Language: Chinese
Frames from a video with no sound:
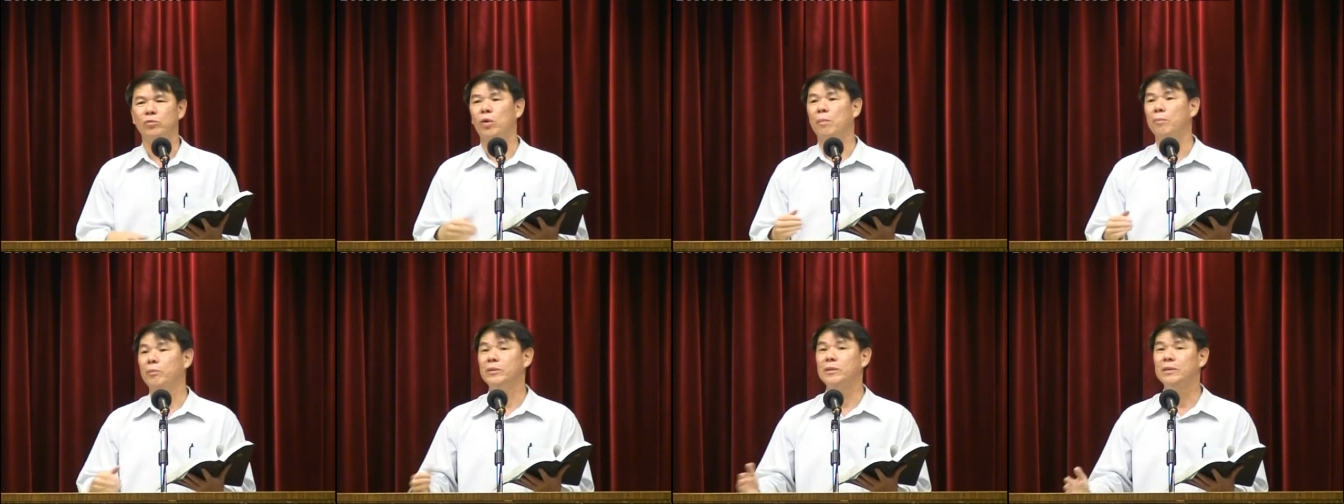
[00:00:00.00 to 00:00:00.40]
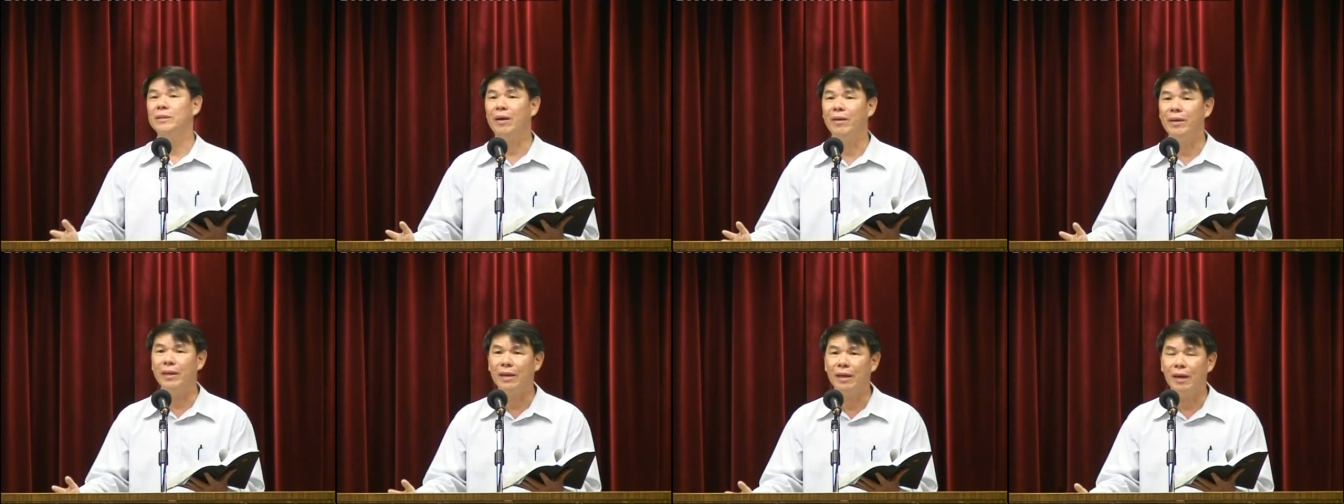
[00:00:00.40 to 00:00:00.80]
我不知
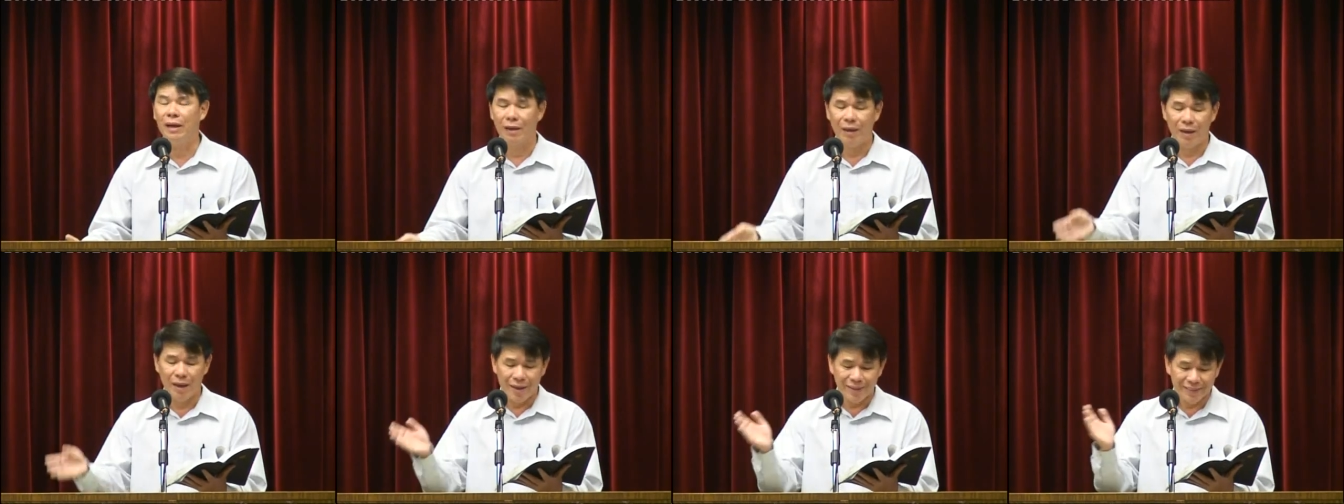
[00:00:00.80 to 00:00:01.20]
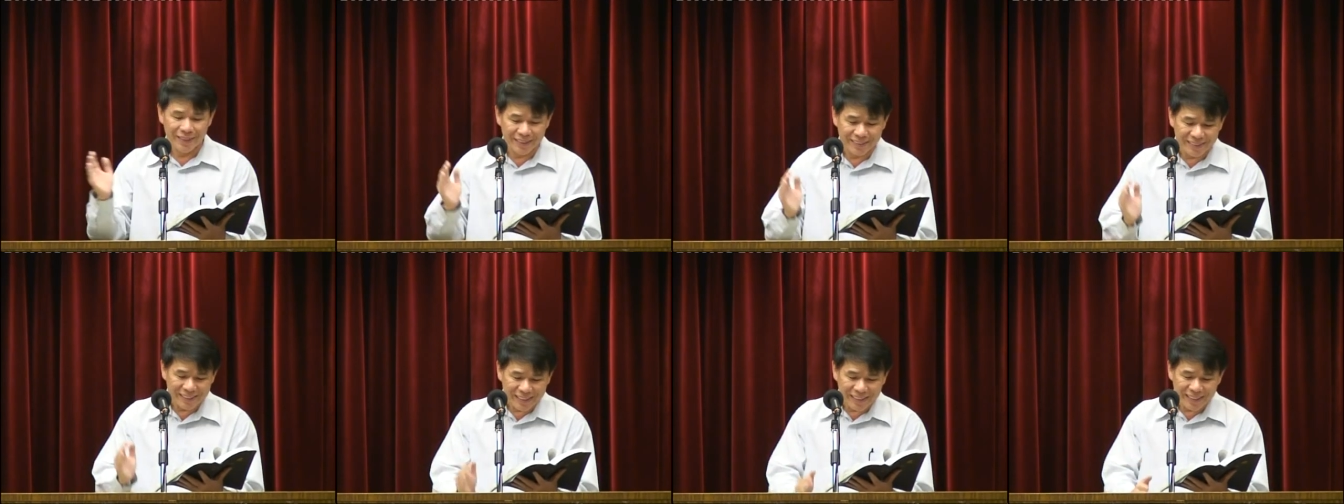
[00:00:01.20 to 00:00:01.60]
道一个在
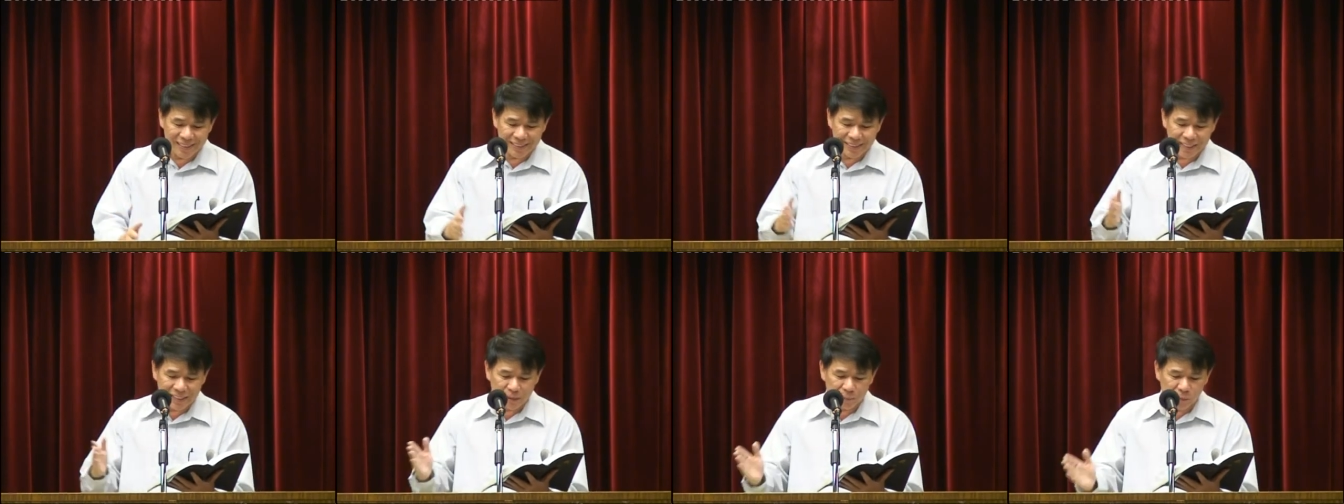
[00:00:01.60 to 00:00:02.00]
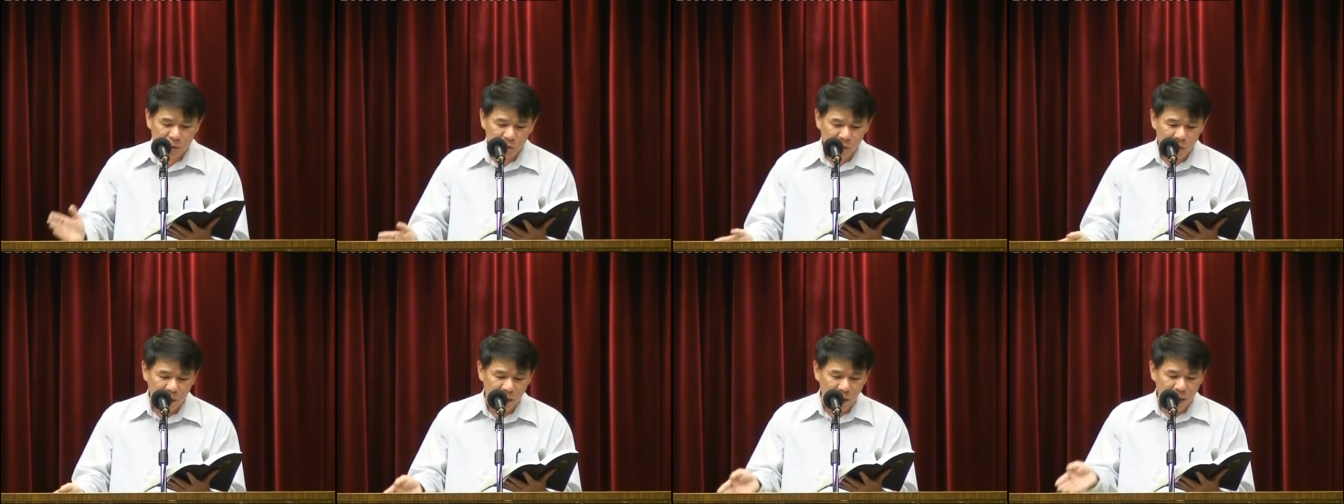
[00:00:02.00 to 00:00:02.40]
这里，神怎么
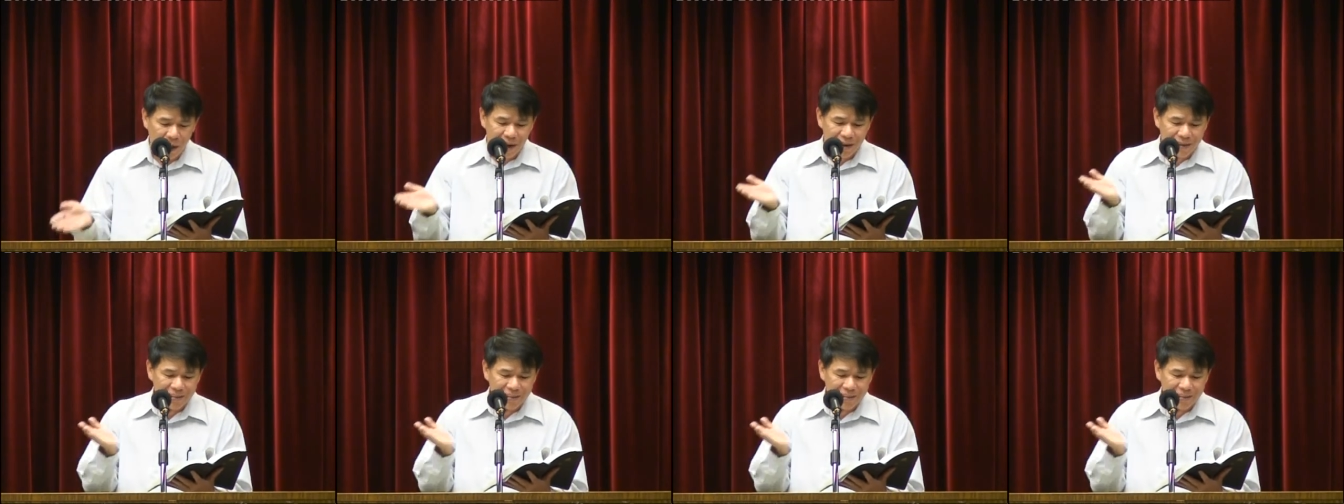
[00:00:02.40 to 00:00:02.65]
说？